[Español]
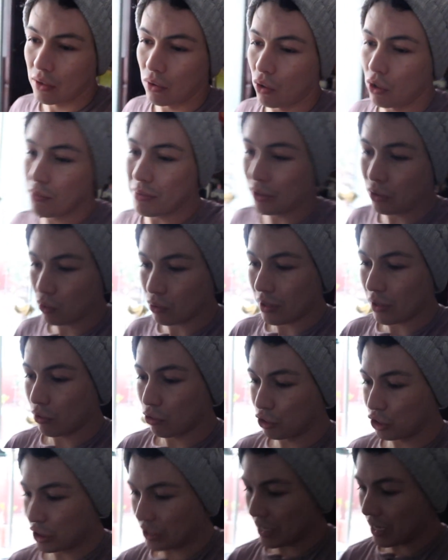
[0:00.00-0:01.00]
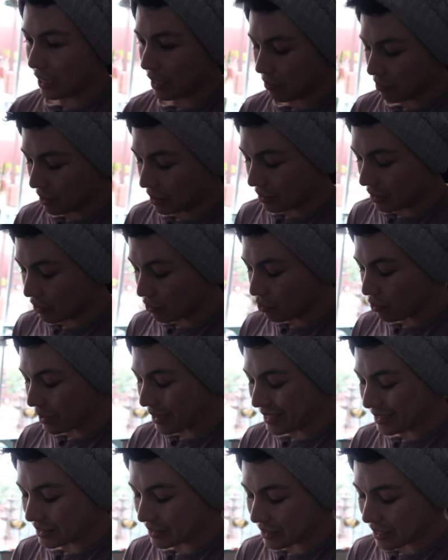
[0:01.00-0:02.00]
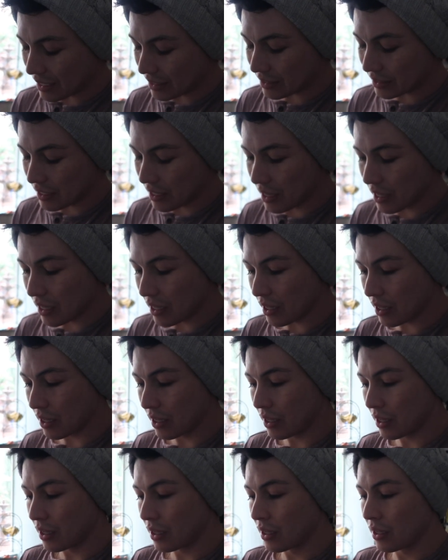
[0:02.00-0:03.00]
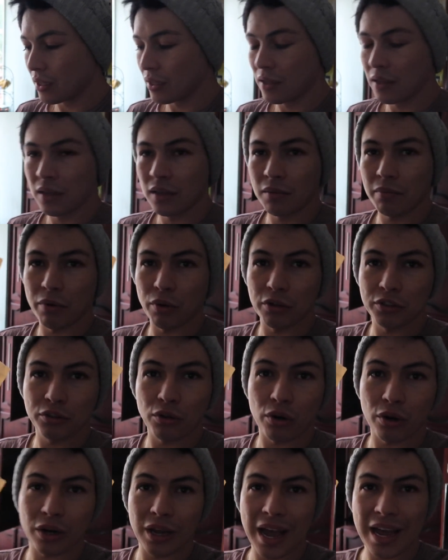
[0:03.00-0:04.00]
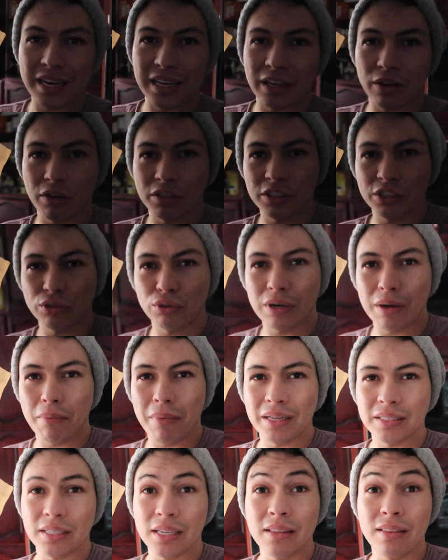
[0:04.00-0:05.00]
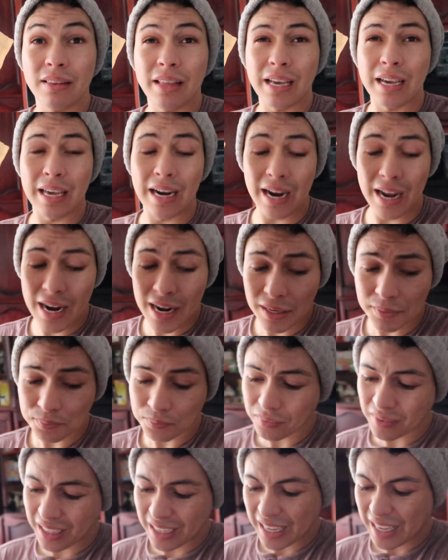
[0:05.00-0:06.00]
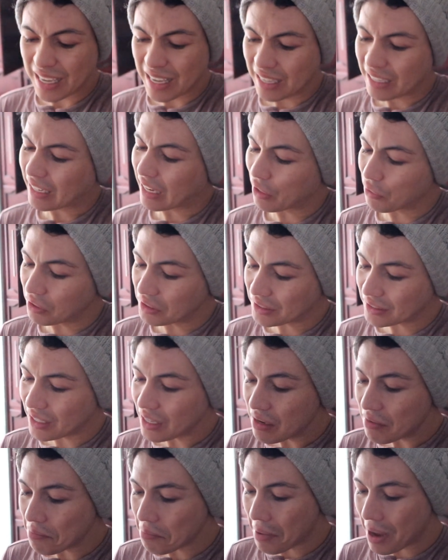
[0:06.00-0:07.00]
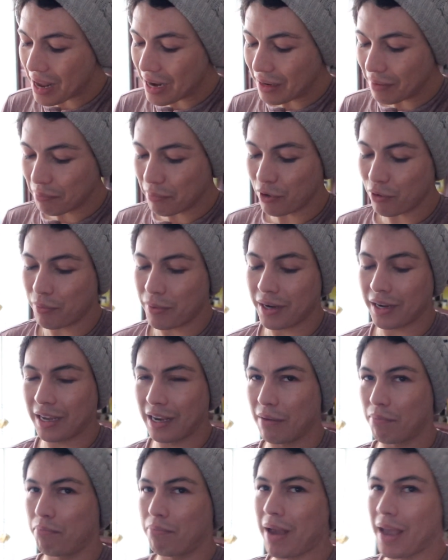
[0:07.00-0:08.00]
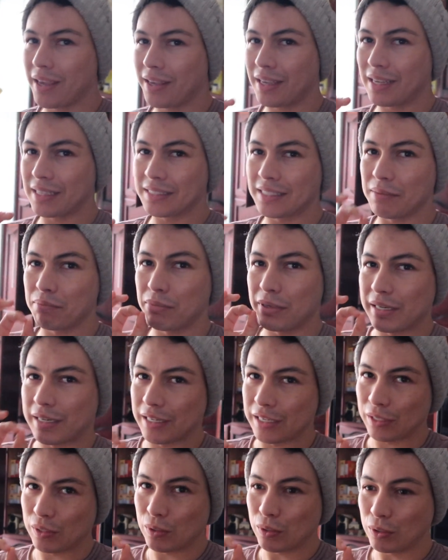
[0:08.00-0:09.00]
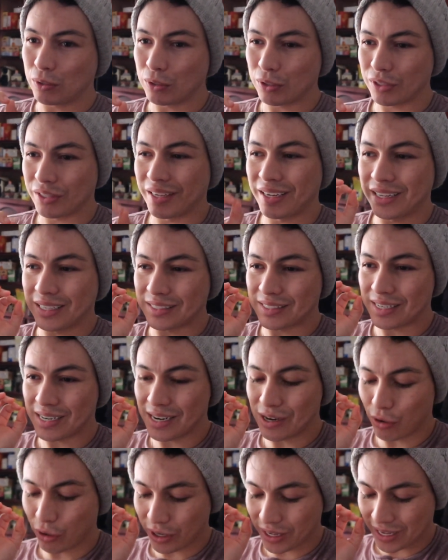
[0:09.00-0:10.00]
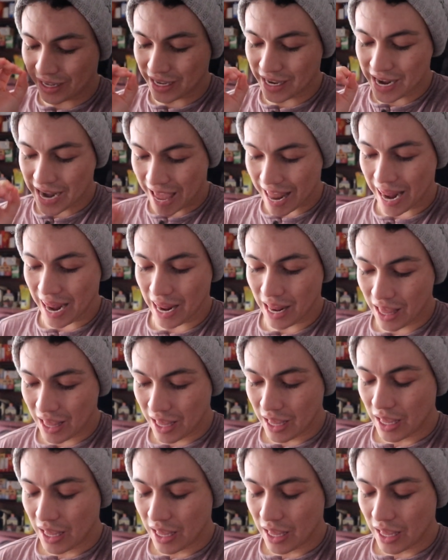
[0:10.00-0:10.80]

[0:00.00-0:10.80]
Hoy me toca cocinar a Tengo estas, pero es orgánico, es una masa integral. Que no es tan mal, pero para que el pancake sepa rico, tiene que ser el original.